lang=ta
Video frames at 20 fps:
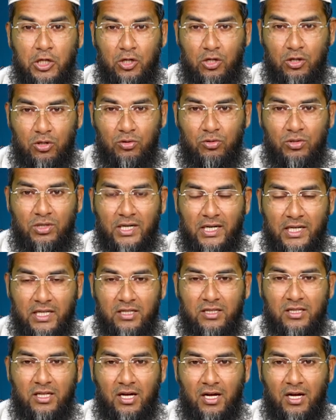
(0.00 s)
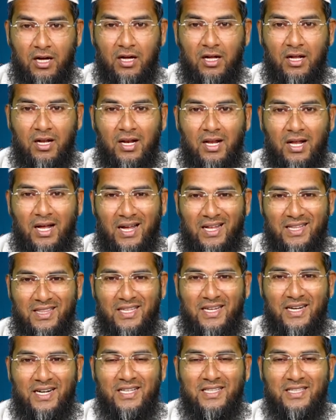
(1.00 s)
இருக்கணும்னு நினைத்தா
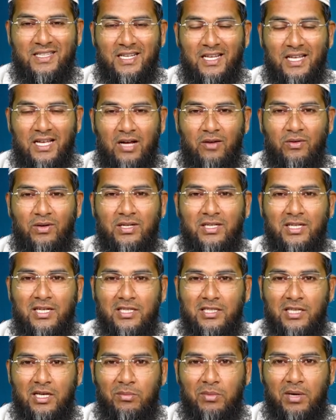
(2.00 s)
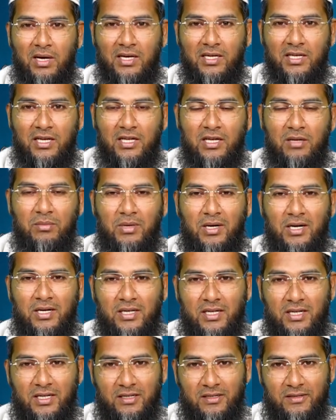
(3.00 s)
அந்த இடத்துல அவர் நிரந்தரமாக இருக்க
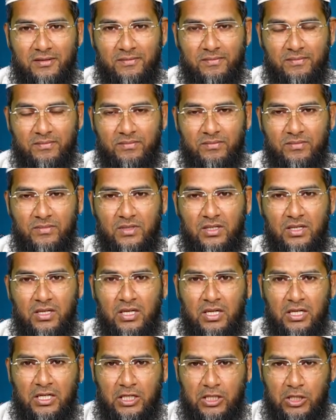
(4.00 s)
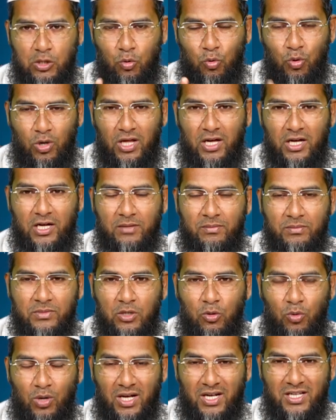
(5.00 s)
மாட்டார் இந்த உலகம்
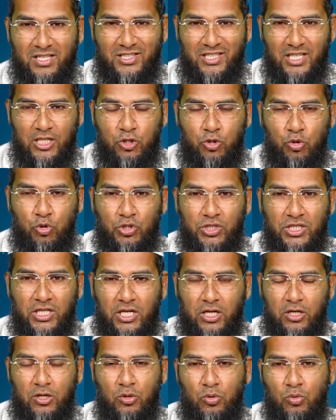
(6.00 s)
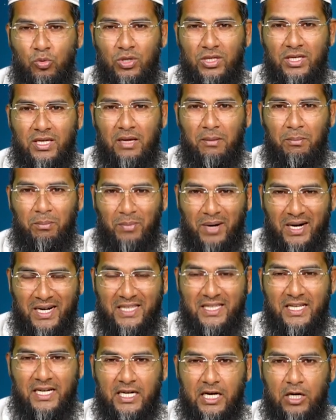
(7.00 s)
இந்த உலகத்தை சுற்றி இருக்கக்கூடிய
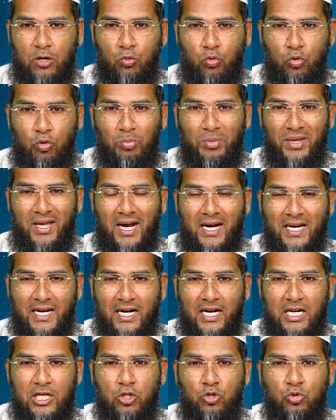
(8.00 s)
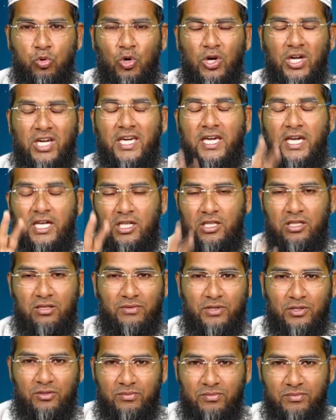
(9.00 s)
மனிதர்கள் உண்மையாளர்களை தூக்கி
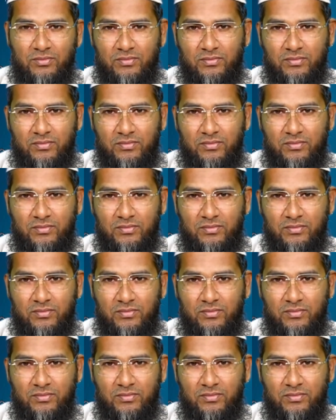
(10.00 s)
எறிந்துவிடும்